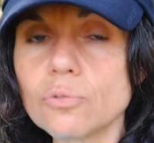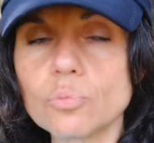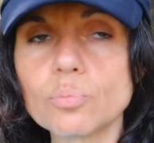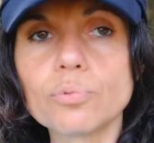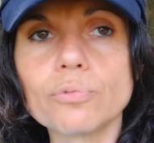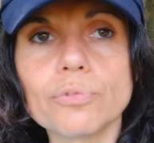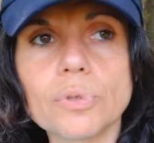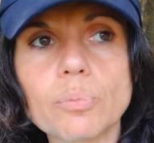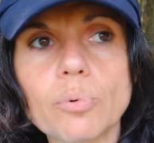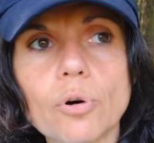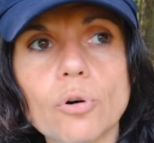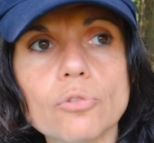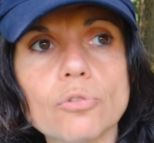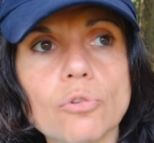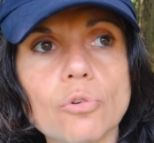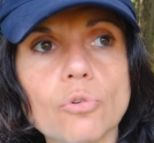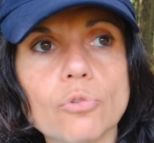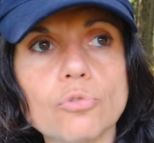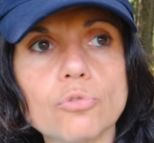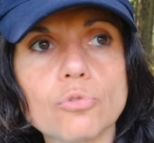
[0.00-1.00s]
vous pouvez
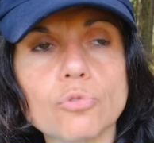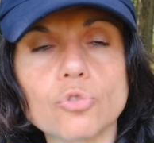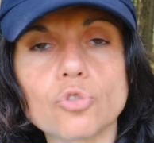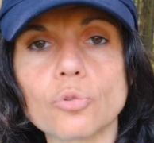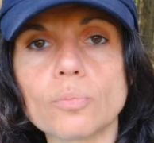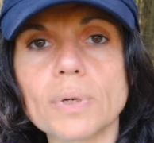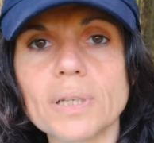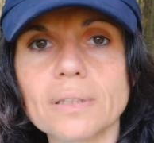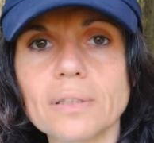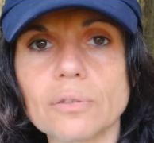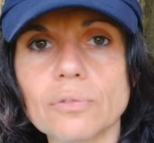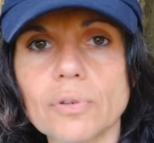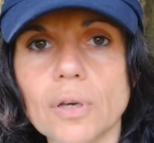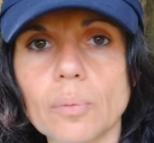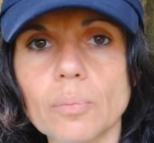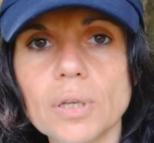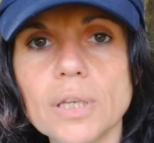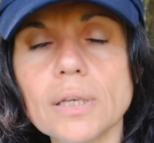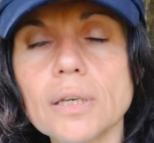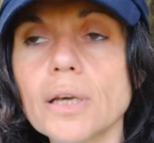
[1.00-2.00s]
prendre euh, ce chemin qui est
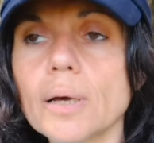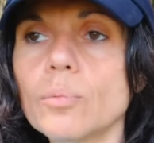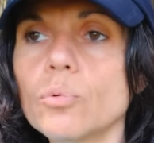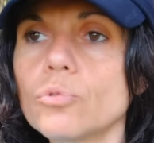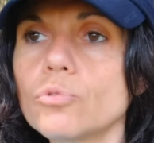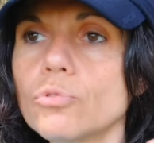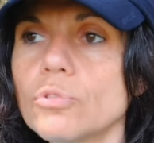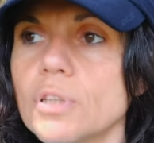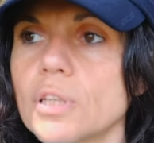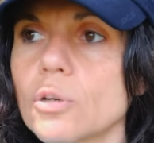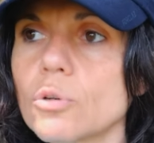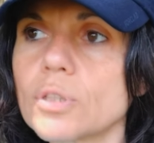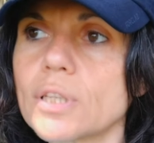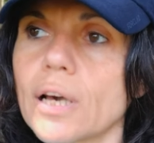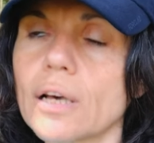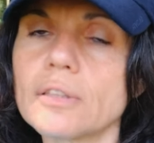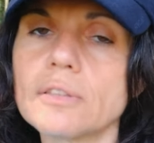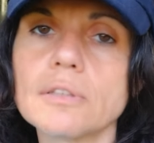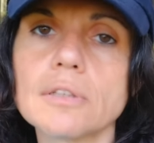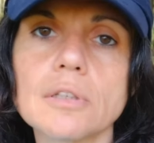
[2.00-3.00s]
fermé et à un moment donné,
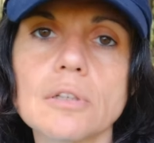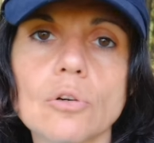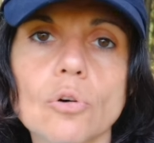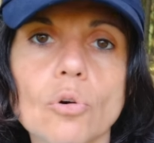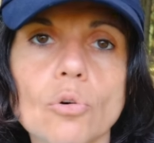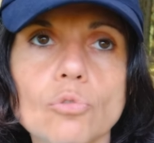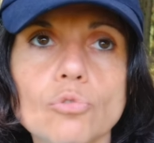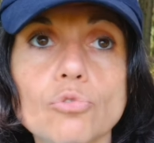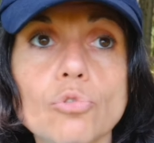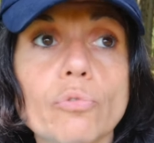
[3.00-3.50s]
regardez euh,